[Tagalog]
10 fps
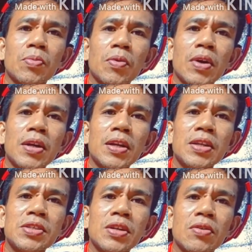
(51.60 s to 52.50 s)
tuplukanan
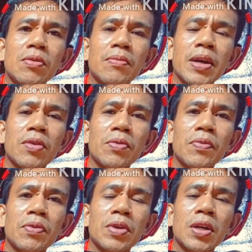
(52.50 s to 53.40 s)
ni siya og
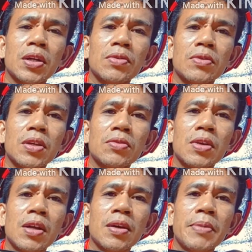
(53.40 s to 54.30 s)
microphone nga katong
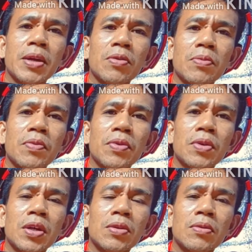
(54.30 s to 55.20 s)
natural nga
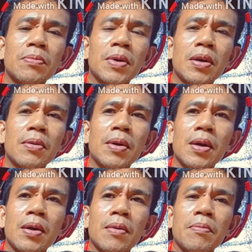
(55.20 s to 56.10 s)
microphone katong pang
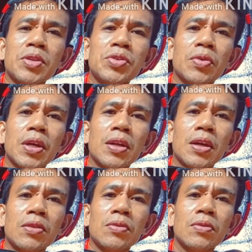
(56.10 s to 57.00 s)
video
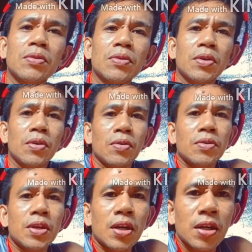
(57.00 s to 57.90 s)
kinato
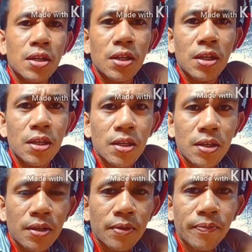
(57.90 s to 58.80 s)
unya kini